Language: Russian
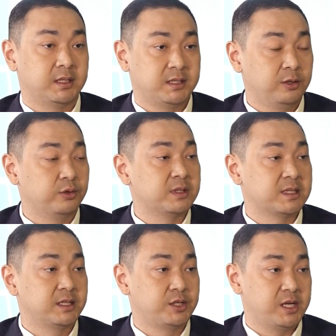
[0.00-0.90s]

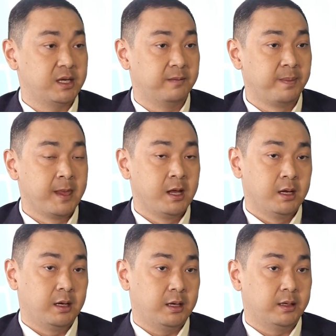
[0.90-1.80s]
сельхозназначения.
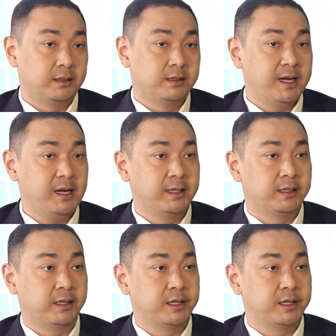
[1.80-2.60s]
Далее это,